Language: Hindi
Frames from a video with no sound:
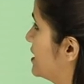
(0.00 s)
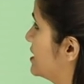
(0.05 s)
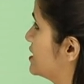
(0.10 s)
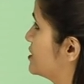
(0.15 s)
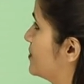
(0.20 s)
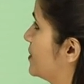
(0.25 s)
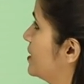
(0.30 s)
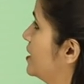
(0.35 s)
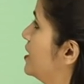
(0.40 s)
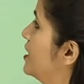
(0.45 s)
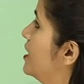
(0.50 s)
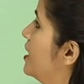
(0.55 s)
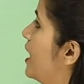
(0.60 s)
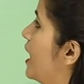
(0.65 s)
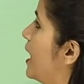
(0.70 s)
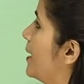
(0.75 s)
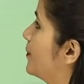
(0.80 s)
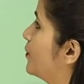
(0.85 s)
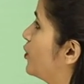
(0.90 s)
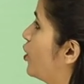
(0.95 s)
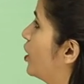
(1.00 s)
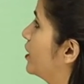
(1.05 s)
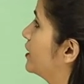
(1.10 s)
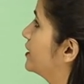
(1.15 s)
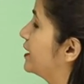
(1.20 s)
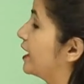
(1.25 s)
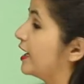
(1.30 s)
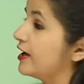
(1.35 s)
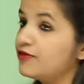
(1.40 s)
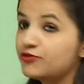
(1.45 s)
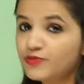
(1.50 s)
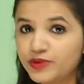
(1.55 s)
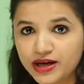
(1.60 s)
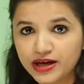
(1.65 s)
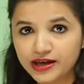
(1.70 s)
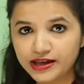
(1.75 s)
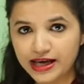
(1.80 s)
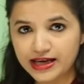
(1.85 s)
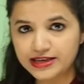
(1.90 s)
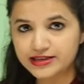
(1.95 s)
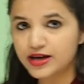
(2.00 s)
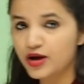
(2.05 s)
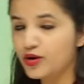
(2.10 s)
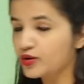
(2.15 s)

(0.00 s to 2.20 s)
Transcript: केस में अब कॉनकेव मिरर कैसा